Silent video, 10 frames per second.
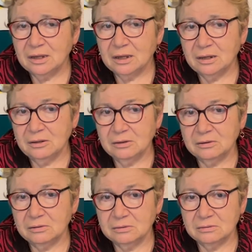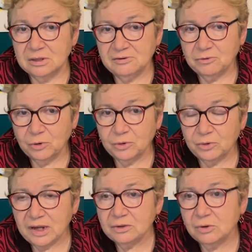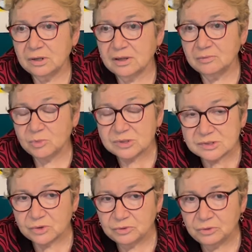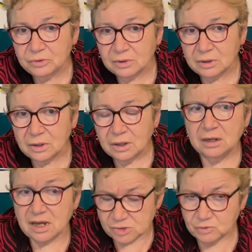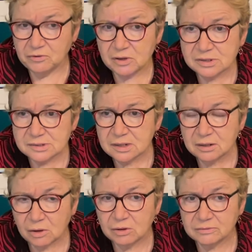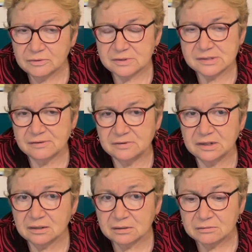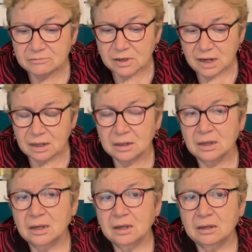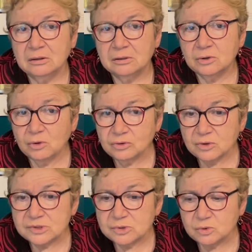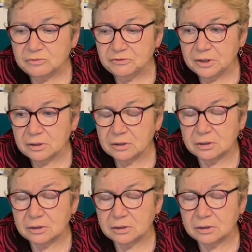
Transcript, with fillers: Euh, il faut reconnaître que les traitements sont durs, la souffrance est grande. Ça veut dire voilà, euh, quand on souffre.